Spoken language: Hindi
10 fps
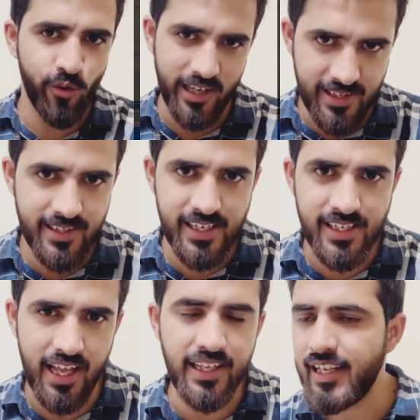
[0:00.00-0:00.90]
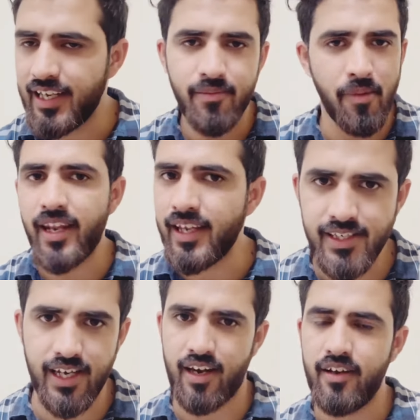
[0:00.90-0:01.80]
दो कजन्स की शादी है लेकिन मैं नहीं
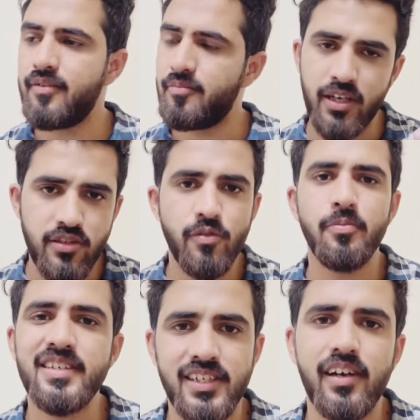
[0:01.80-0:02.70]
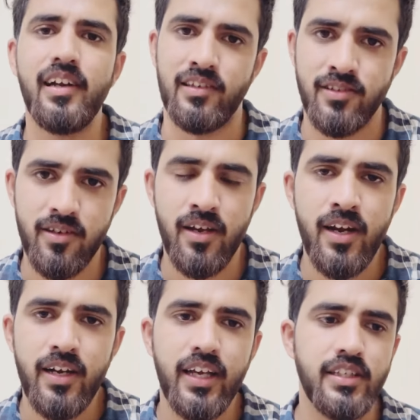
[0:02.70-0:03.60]
जा रहा बिकॉज ऑफ माई स्टडीज
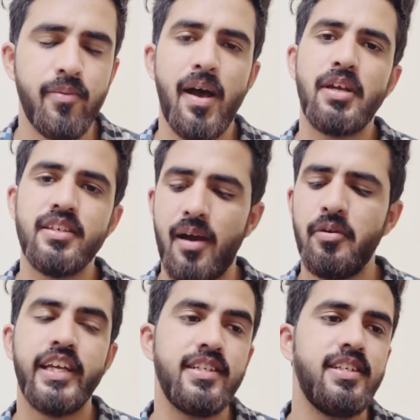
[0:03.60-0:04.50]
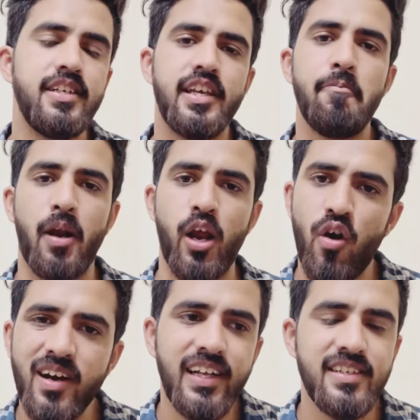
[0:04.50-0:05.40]
ठीक है जब आपके सामने किसी चीज़ की
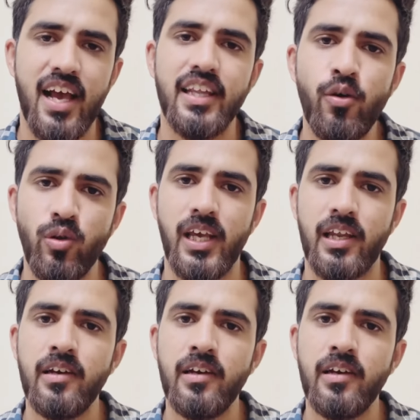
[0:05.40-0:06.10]
प्रायोरिटी ज़्यादा होती है